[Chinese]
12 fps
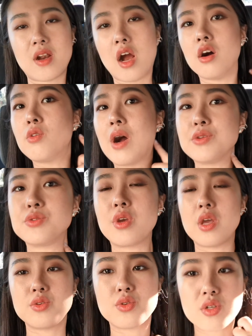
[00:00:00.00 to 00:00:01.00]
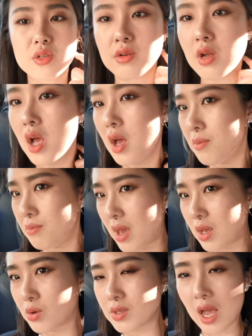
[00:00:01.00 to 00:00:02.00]
然后完全就是
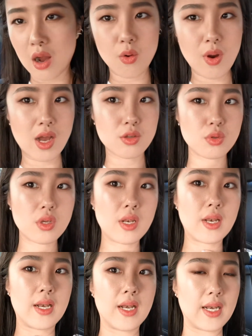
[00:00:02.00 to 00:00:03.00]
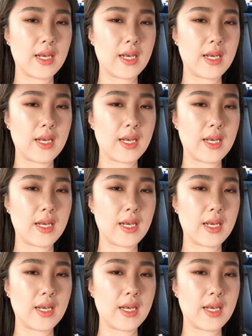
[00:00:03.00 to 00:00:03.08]
没有氧化，所以